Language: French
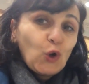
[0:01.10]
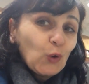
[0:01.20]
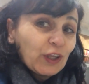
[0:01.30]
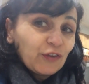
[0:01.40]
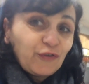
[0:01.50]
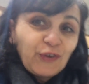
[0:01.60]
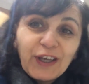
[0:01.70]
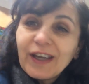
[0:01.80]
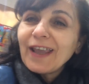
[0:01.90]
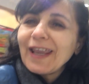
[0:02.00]
le
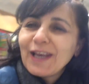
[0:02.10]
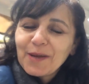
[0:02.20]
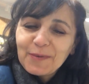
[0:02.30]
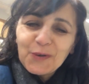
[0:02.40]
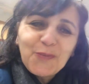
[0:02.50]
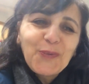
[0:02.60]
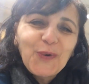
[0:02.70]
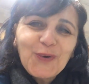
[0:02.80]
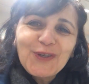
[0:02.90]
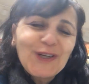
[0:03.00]
kéfir et la
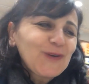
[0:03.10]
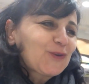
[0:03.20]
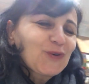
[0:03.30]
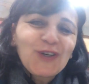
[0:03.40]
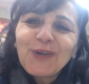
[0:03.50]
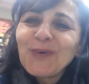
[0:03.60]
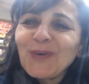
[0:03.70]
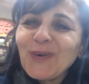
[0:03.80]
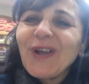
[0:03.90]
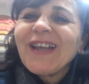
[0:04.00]
ménopause. C'est le sujet
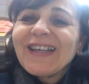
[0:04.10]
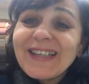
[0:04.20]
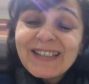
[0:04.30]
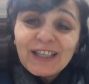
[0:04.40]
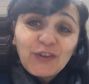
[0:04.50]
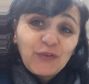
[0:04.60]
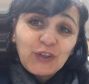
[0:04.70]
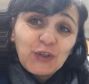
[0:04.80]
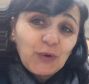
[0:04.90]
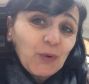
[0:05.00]
de, cette
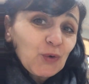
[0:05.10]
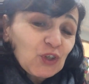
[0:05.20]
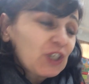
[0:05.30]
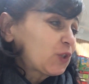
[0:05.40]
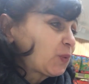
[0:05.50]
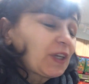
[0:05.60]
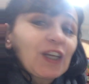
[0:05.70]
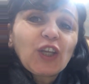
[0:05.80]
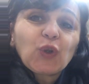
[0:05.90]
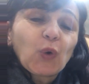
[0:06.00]
vidéo. Je
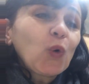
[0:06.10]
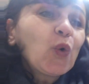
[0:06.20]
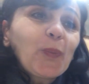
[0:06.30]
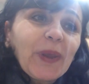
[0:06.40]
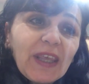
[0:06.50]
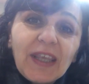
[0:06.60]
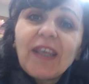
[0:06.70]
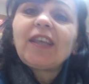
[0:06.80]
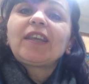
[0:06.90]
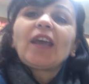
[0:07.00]
suis dans le
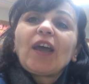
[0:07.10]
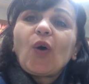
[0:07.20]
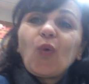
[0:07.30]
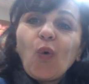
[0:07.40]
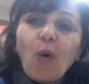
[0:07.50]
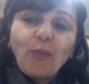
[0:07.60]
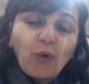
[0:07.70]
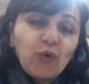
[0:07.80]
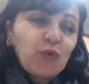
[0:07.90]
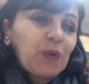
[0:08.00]
pays où on
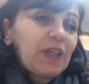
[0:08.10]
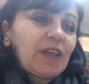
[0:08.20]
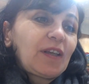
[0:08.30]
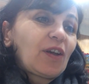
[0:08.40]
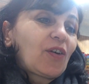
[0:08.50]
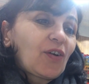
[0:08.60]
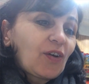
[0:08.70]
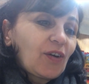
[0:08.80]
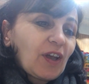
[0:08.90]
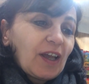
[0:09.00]
produit
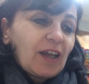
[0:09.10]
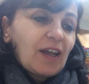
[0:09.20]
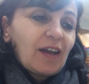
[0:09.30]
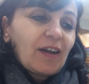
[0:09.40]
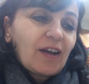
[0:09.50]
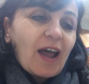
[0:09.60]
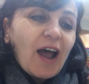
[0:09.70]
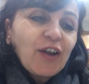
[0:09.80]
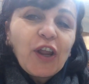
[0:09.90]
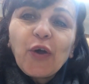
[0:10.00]
euh, euh,
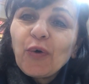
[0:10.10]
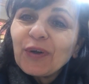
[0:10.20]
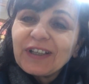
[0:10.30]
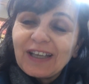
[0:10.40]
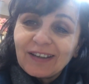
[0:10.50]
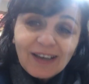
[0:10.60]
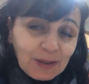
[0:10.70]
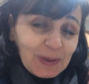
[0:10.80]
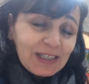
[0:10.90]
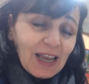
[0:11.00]
un yaourt qui est très
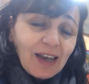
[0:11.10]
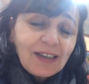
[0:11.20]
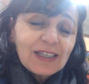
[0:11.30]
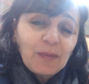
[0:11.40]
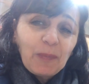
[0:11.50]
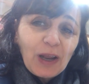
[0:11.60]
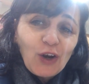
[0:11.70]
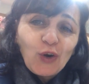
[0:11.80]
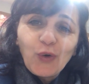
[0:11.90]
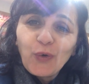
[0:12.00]
spécial, qui
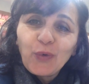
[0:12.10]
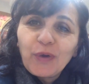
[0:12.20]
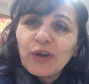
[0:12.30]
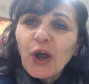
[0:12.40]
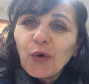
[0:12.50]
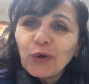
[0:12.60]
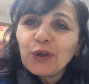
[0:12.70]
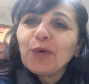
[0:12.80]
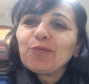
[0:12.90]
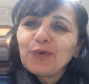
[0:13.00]
s'appelle le yaourt
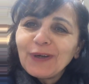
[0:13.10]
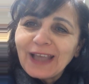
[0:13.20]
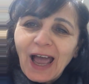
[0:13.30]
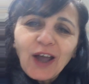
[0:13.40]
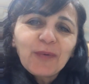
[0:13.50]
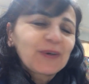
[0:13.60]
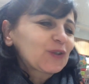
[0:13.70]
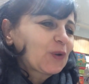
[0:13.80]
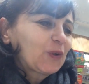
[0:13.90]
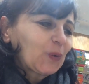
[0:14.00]
bulgare,
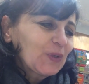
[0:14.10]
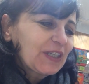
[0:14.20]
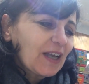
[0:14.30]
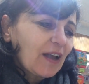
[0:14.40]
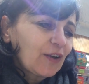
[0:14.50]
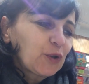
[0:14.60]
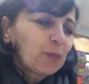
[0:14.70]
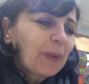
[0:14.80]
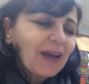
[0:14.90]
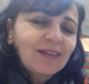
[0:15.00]
parce qu'il contient
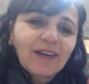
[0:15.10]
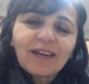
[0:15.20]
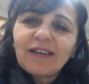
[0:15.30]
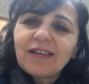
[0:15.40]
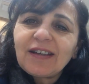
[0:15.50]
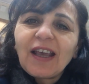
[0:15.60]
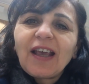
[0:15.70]
une bactérie